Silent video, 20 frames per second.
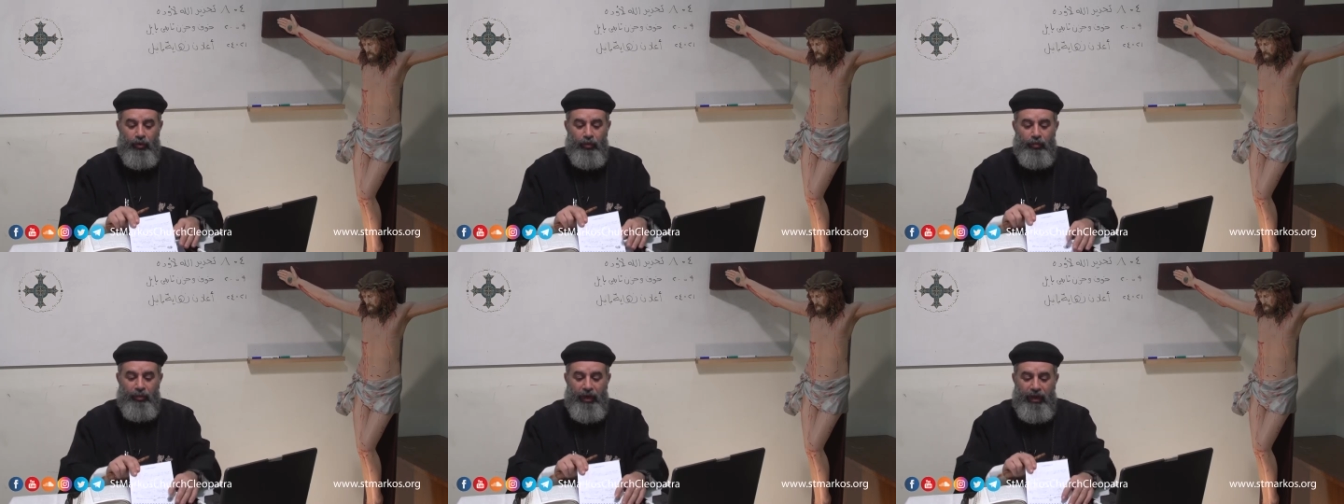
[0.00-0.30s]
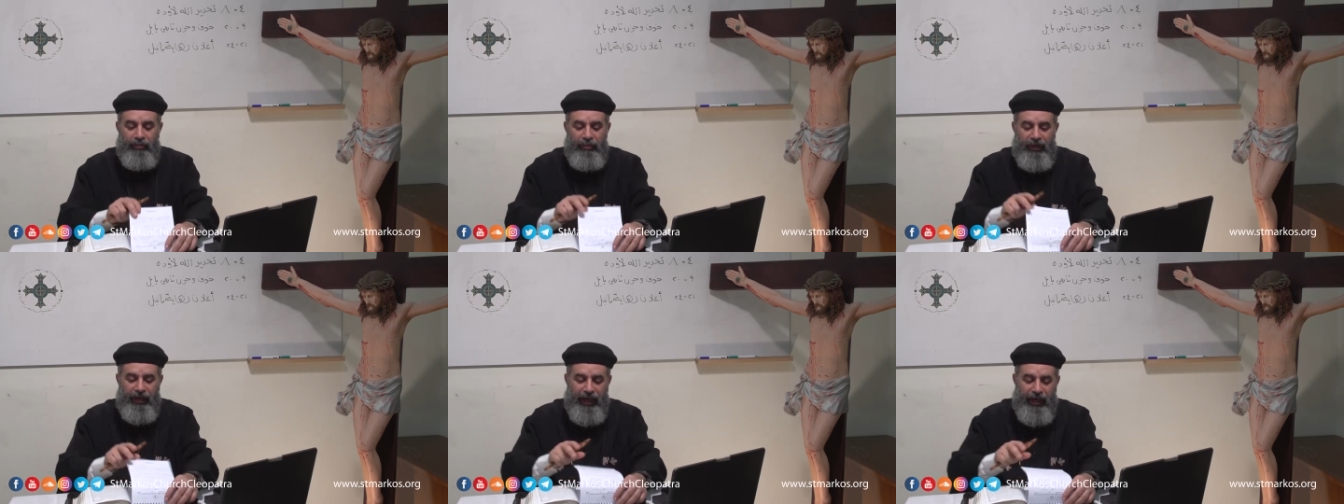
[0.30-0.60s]

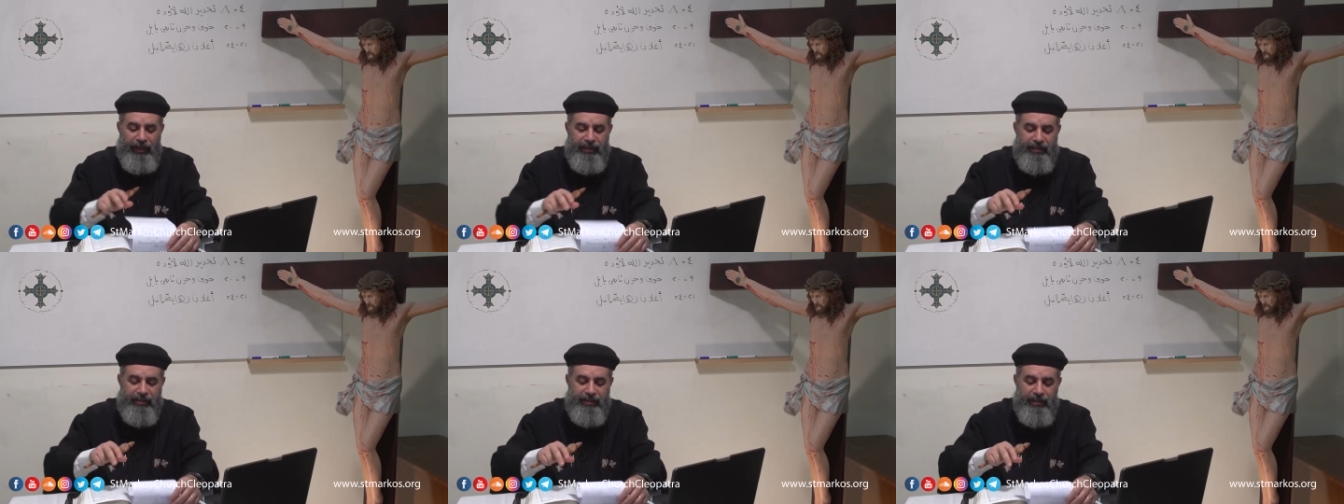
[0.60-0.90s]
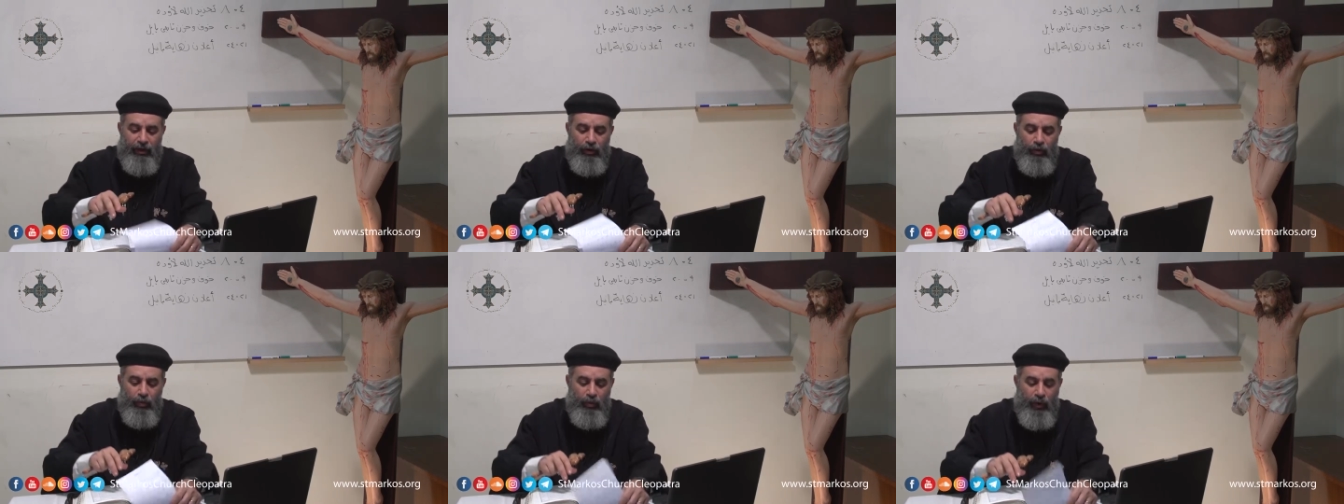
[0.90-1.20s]
بل بالعكس
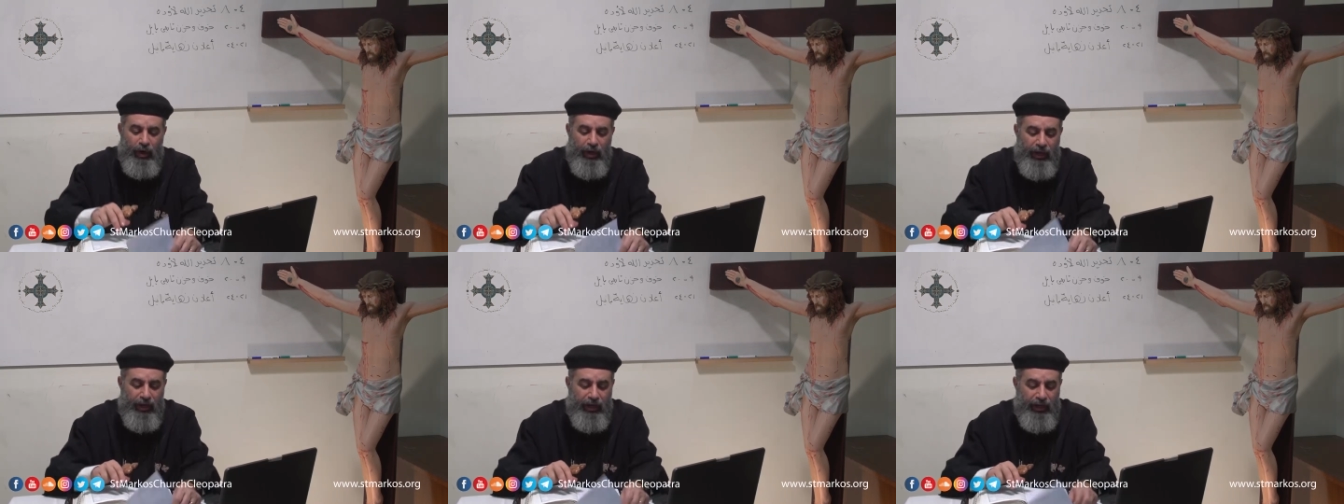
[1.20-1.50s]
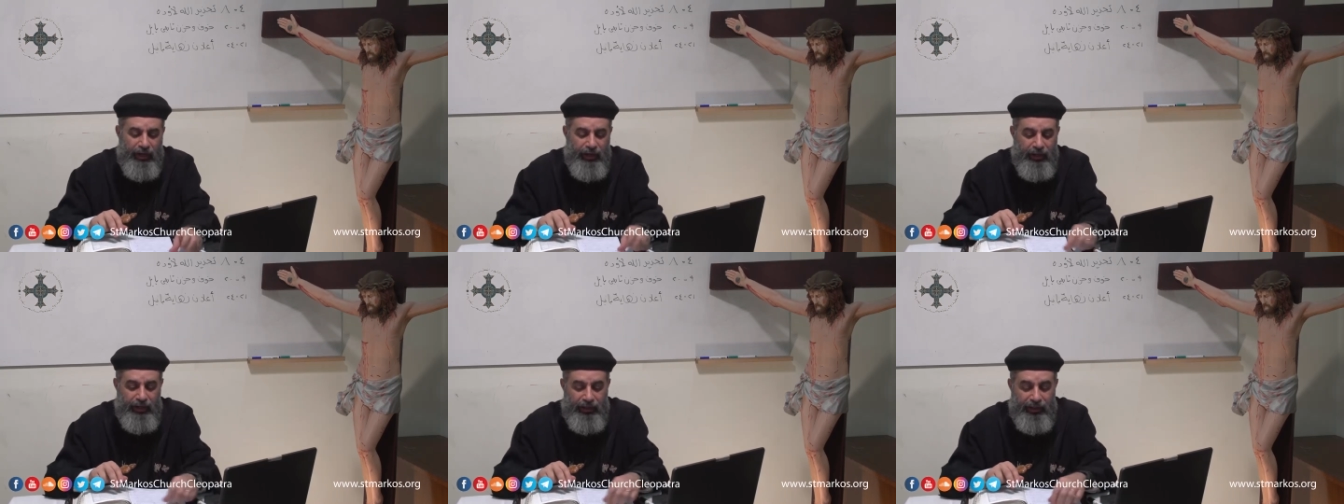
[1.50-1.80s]
ده هو
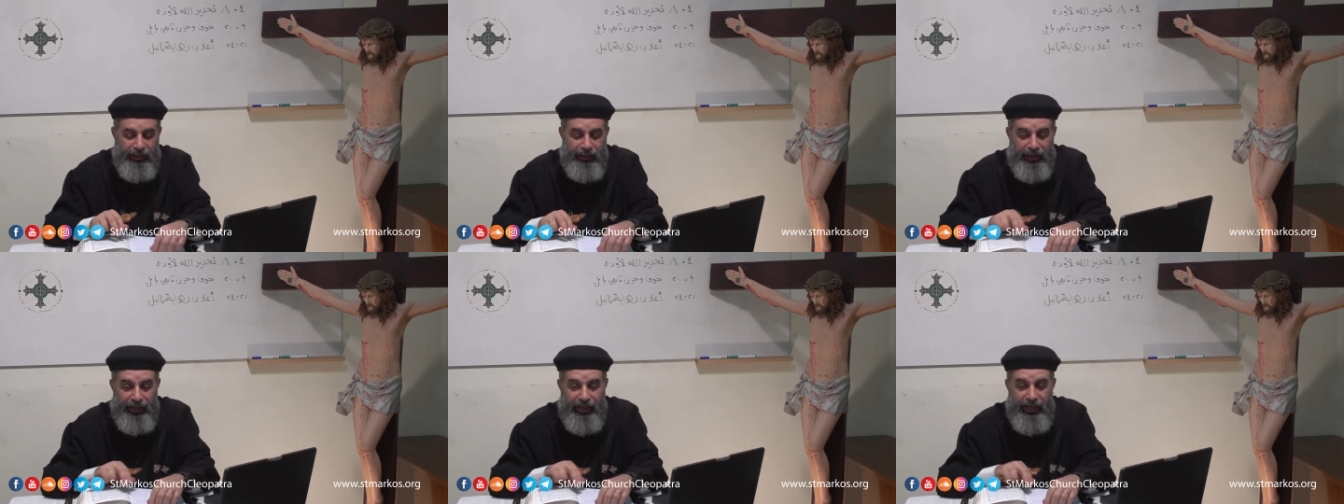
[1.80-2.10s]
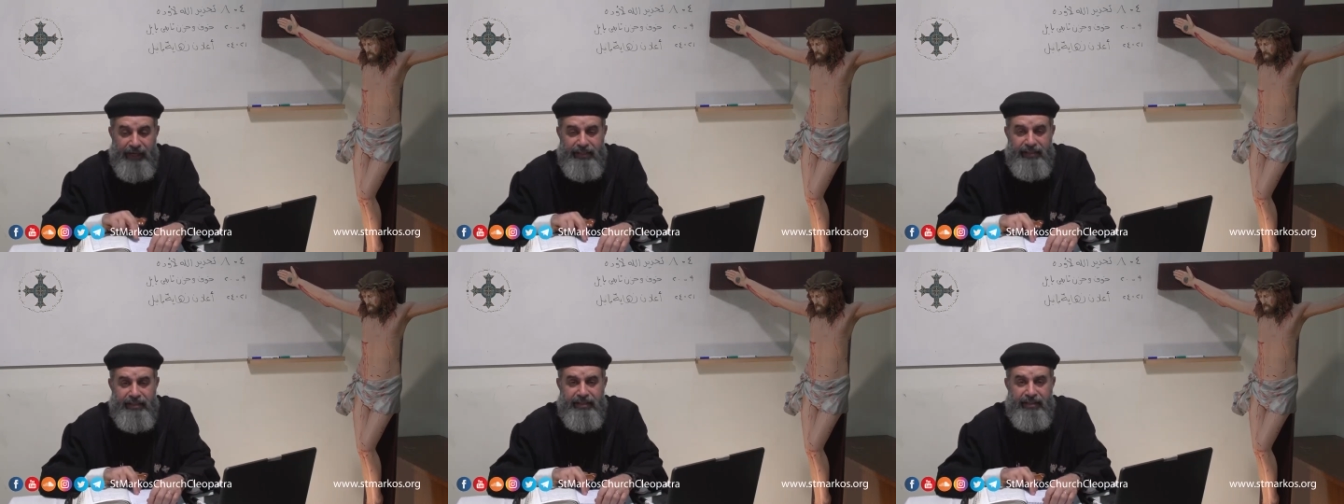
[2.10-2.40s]

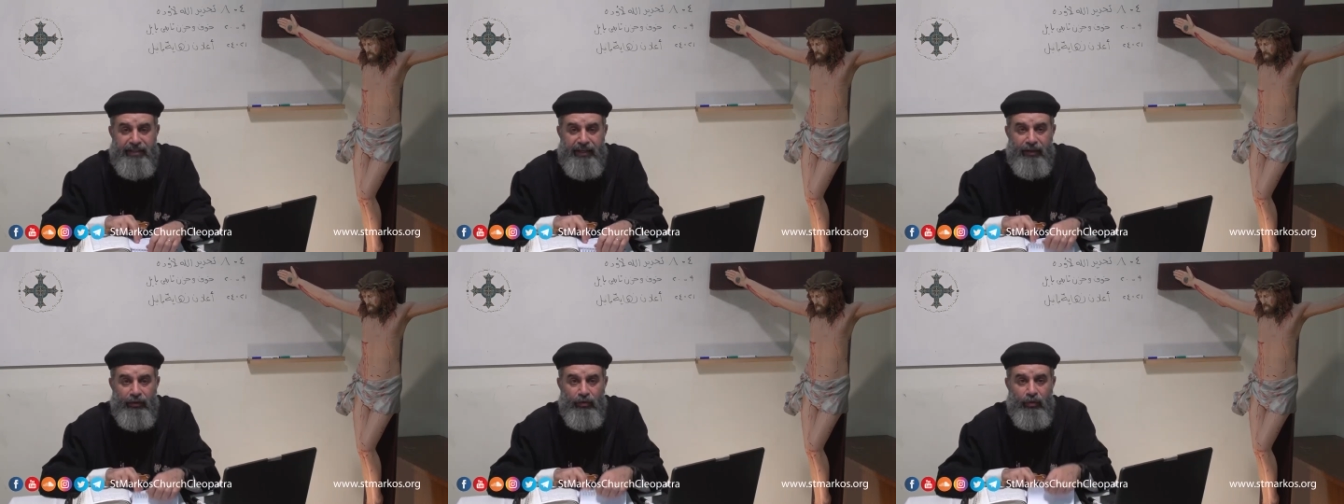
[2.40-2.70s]
غذى